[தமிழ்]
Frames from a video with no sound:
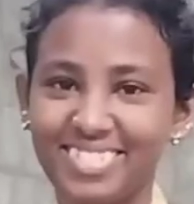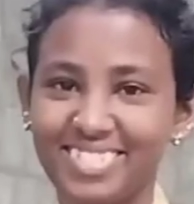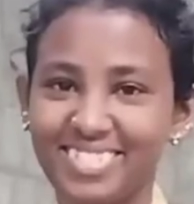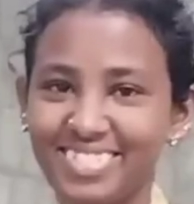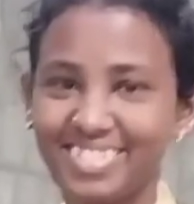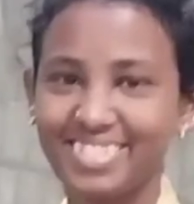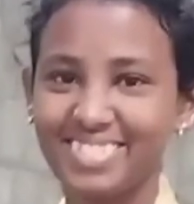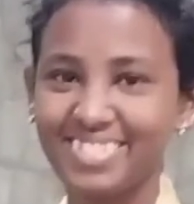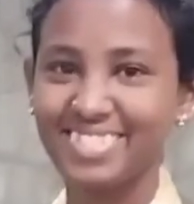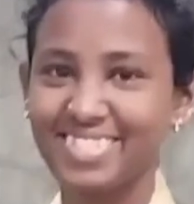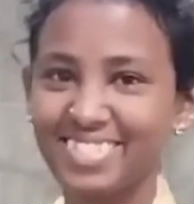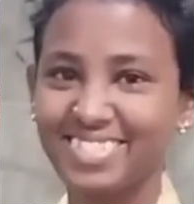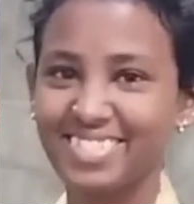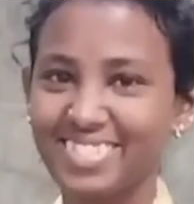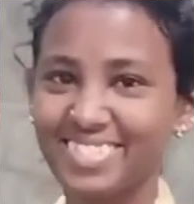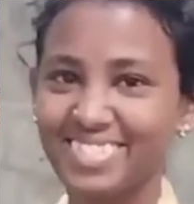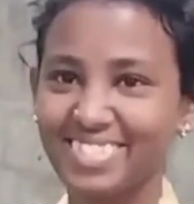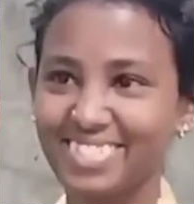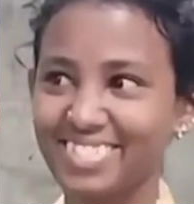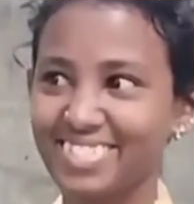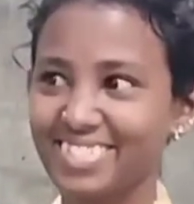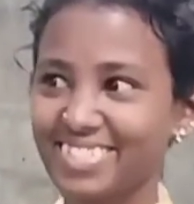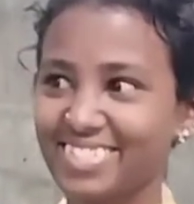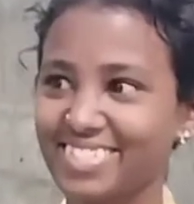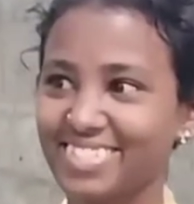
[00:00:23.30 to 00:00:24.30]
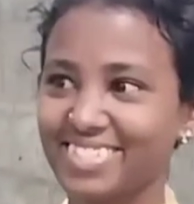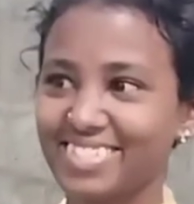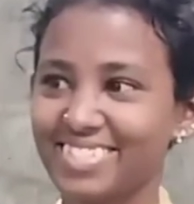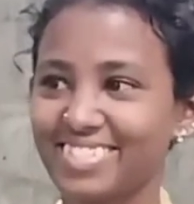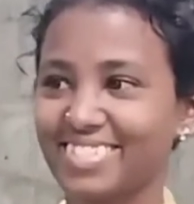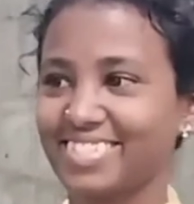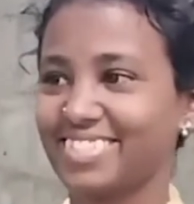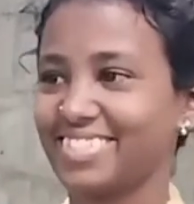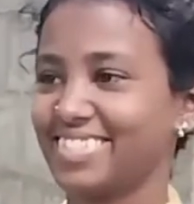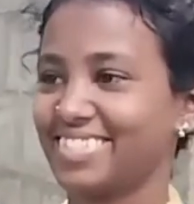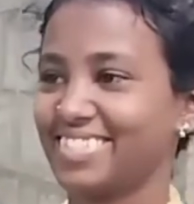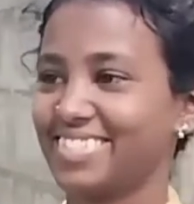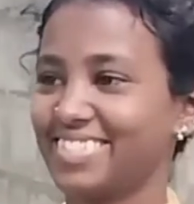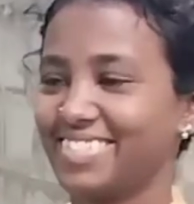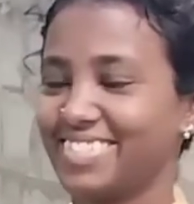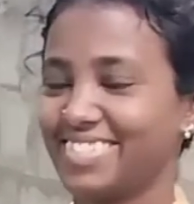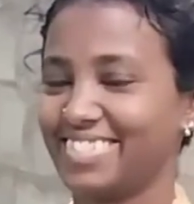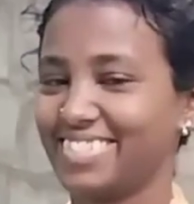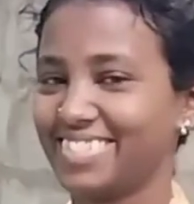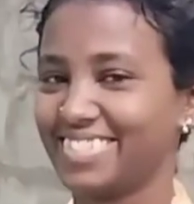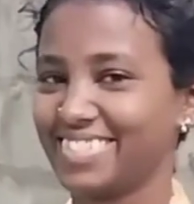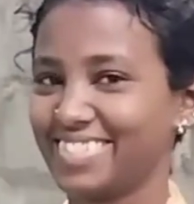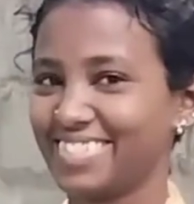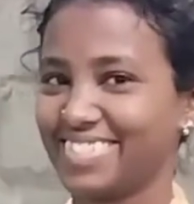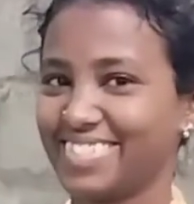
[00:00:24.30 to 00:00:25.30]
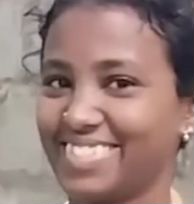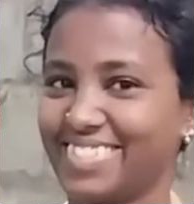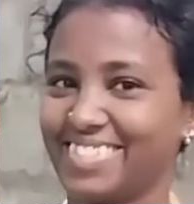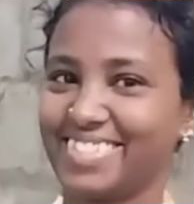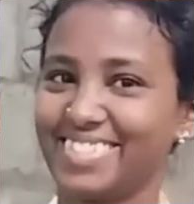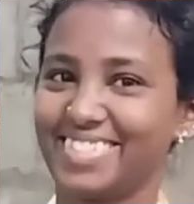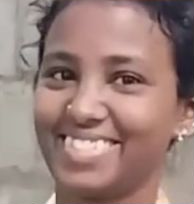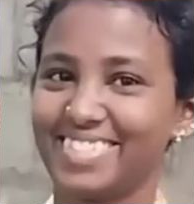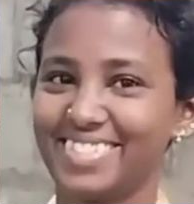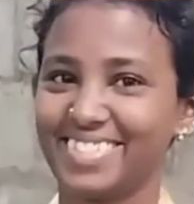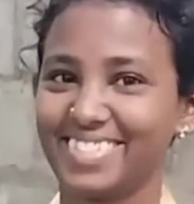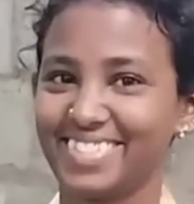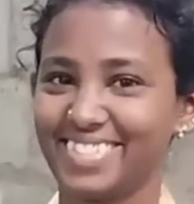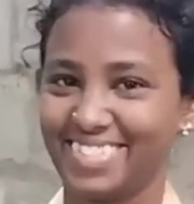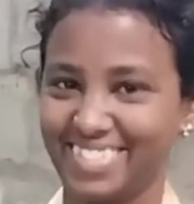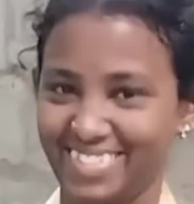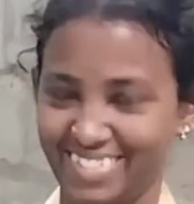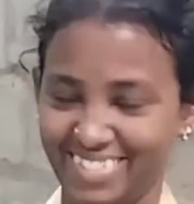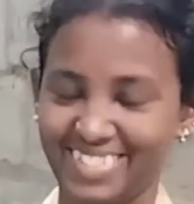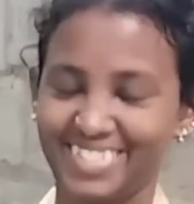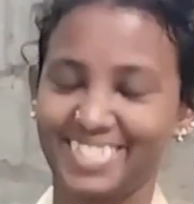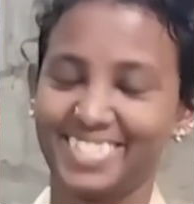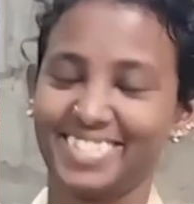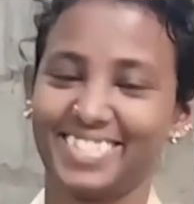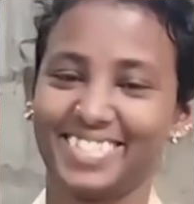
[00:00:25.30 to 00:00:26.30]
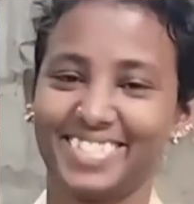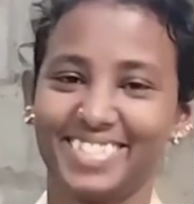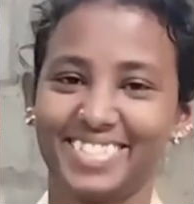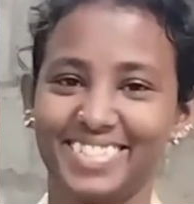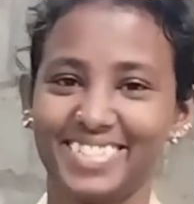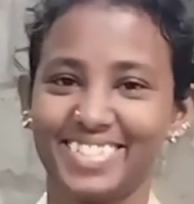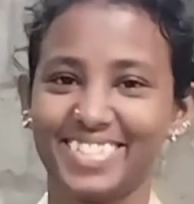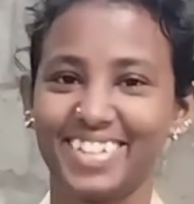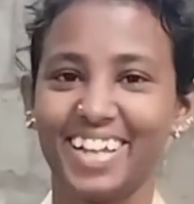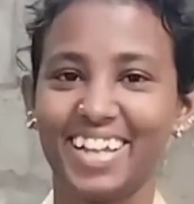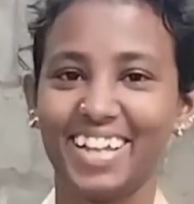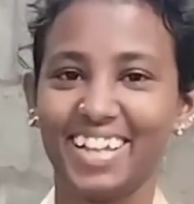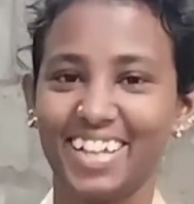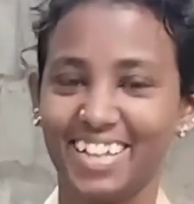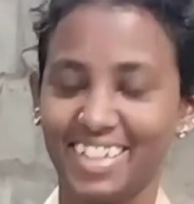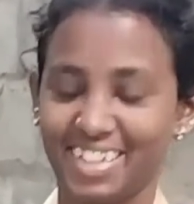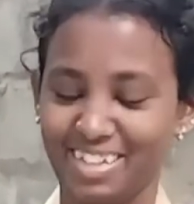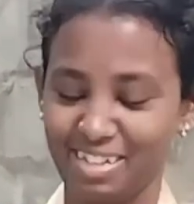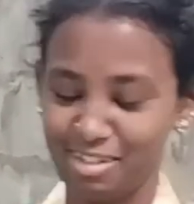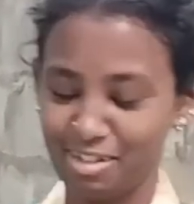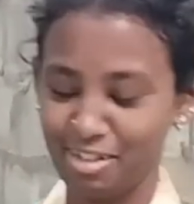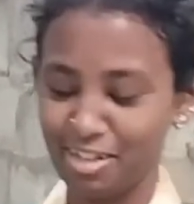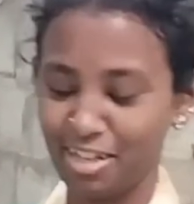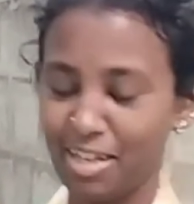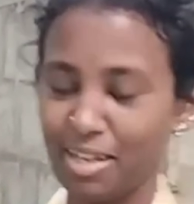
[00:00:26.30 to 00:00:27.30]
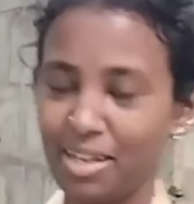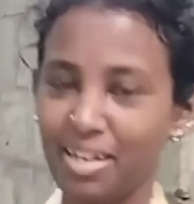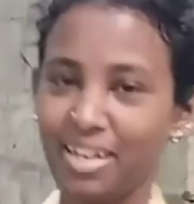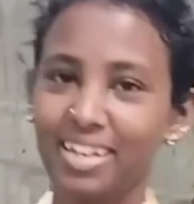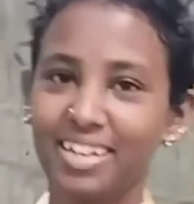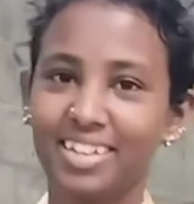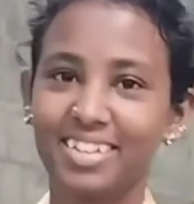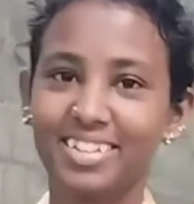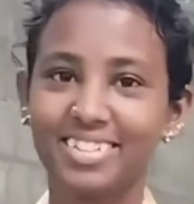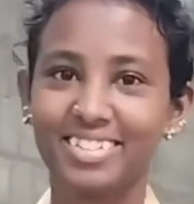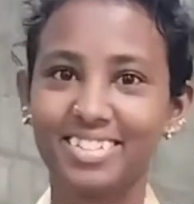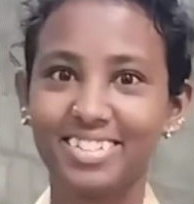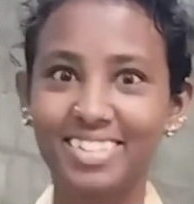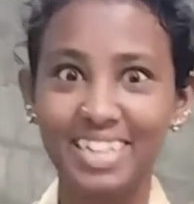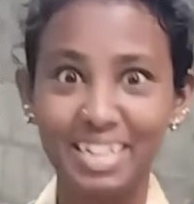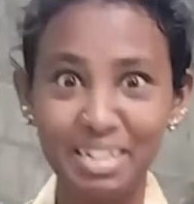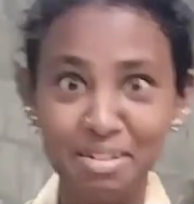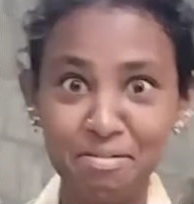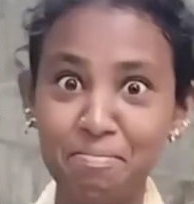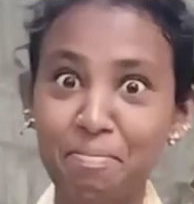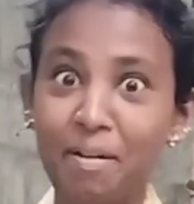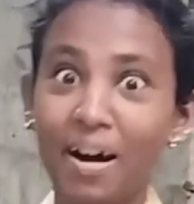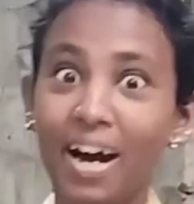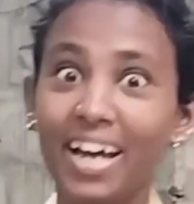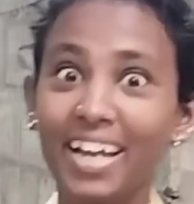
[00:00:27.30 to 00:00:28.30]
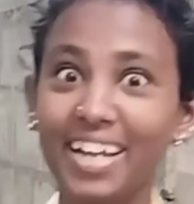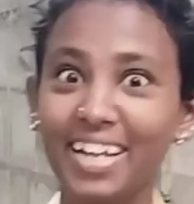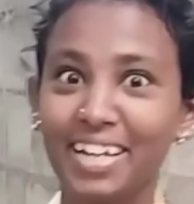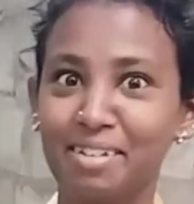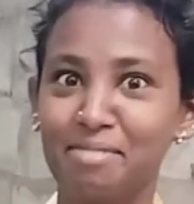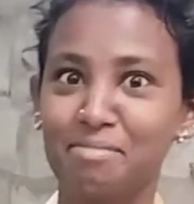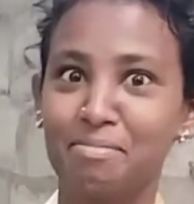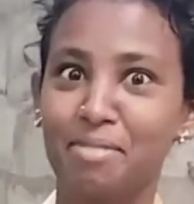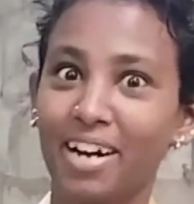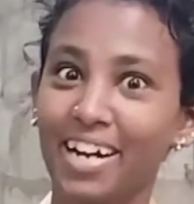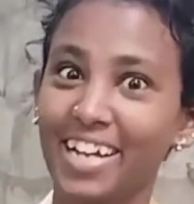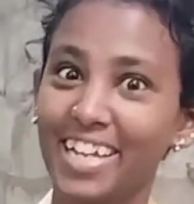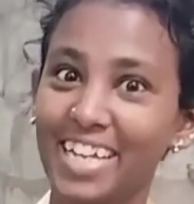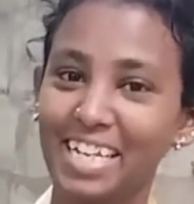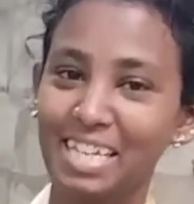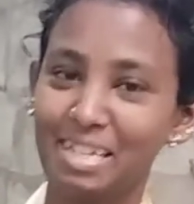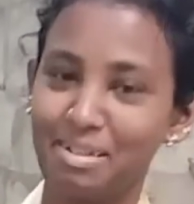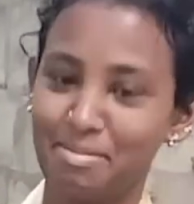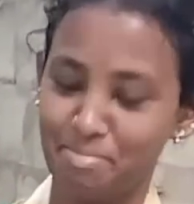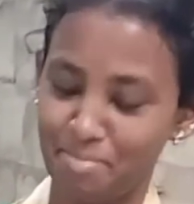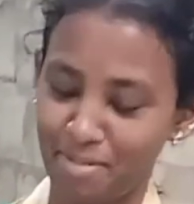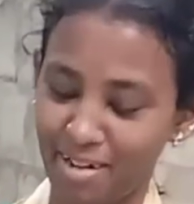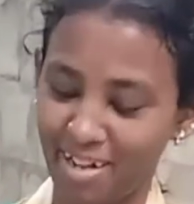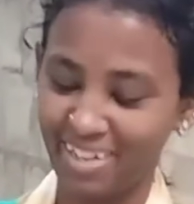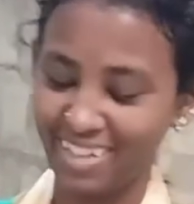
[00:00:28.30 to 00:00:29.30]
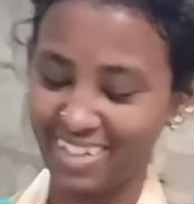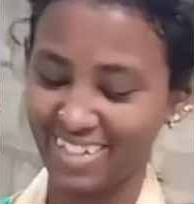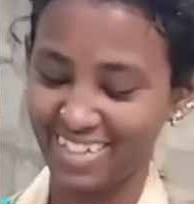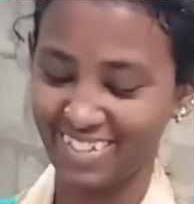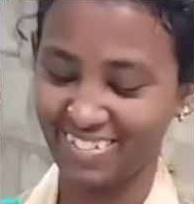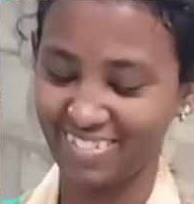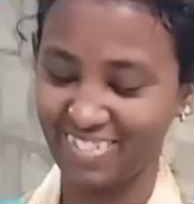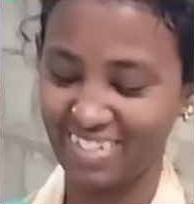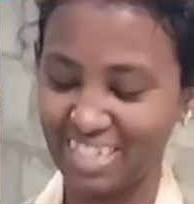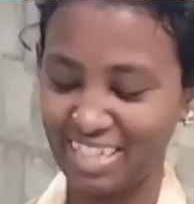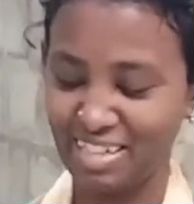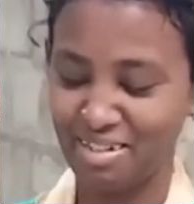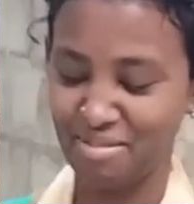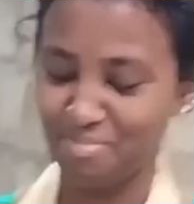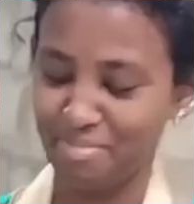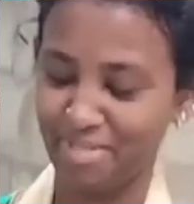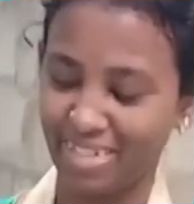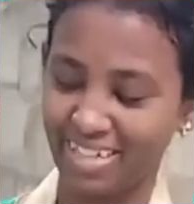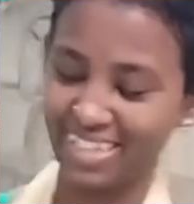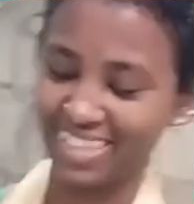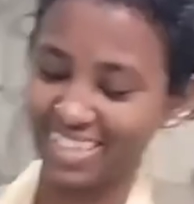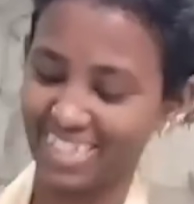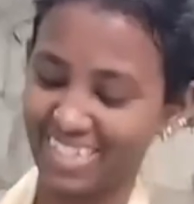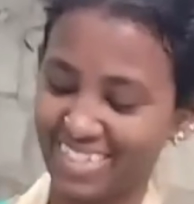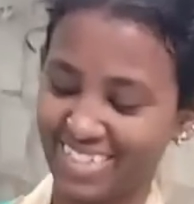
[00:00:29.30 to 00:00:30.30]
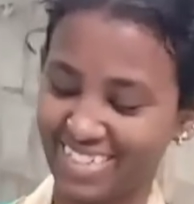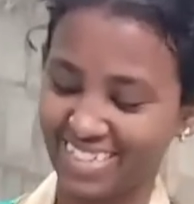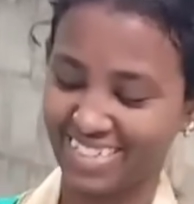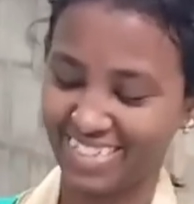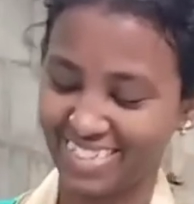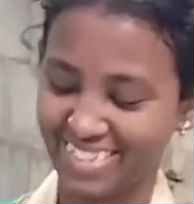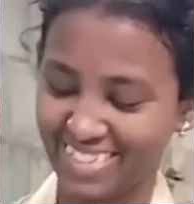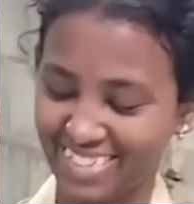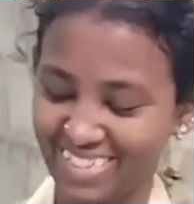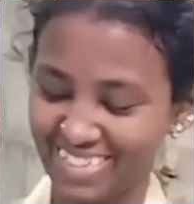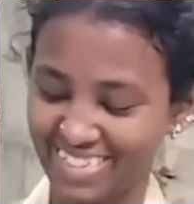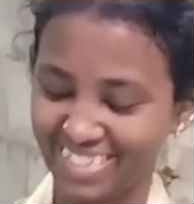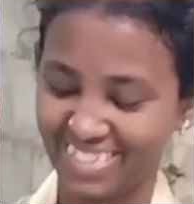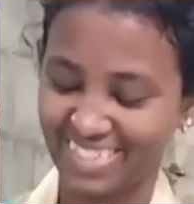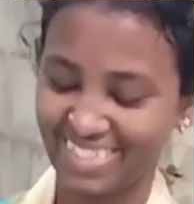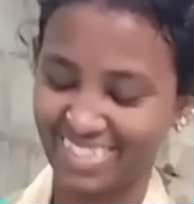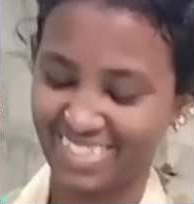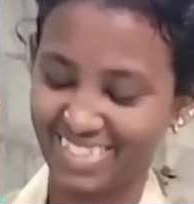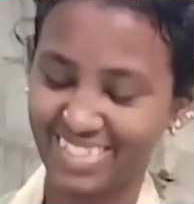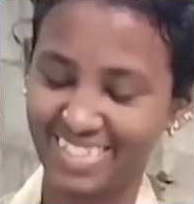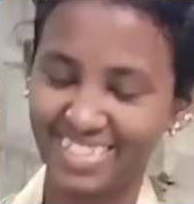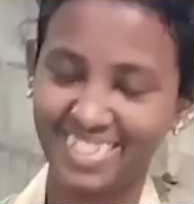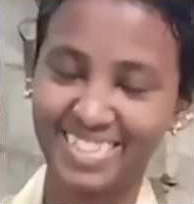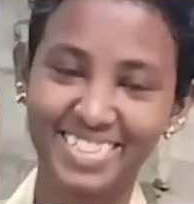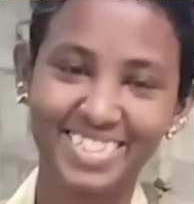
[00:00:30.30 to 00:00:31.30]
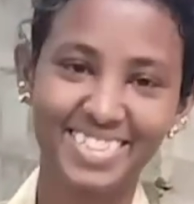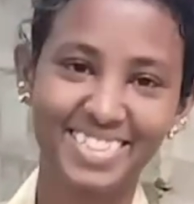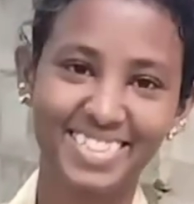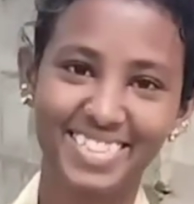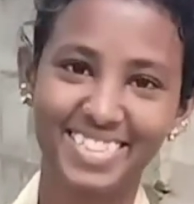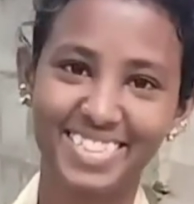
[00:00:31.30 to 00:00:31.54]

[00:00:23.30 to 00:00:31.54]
நிஷாவோட அஃபிஷியல் சேனல் நிஷாவோட சேனல் அது ஓகே பாய் நீ பாருங்க பாய் ஆமாம் பாய் இல்லை பாருங்க வீடியோ ஃபுல்லாக பாருங்க